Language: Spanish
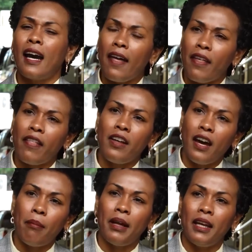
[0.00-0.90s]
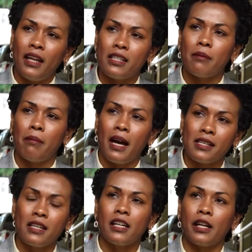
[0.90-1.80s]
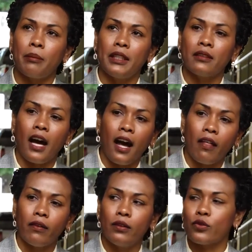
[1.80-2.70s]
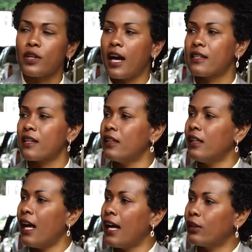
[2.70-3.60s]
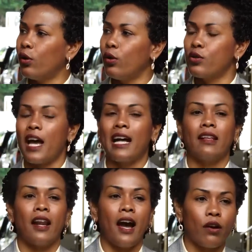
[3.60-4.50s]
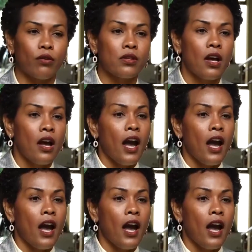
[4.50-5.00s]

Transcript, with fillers: Cada día amanece más incrementado los asesinatos, los atracos